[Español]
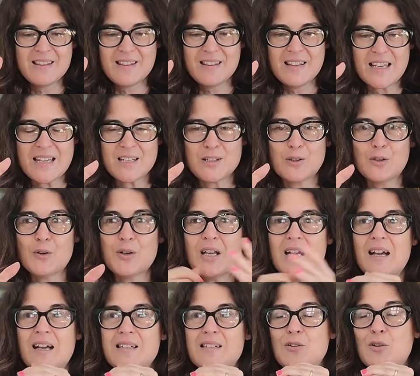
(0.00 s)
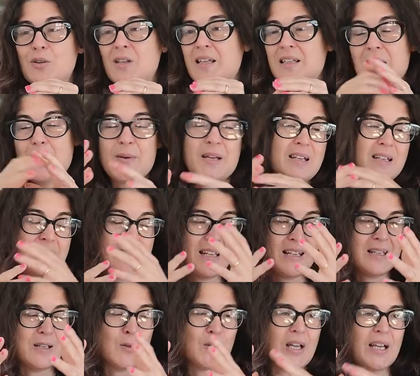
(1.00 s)
de historias donde también
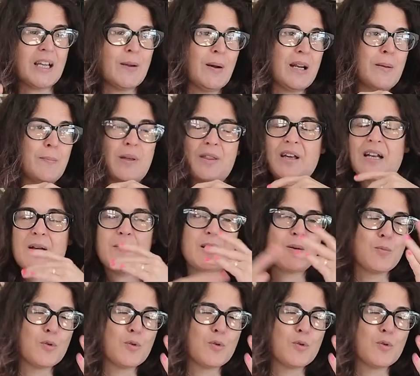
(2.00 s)
se nota que van a empezar a haber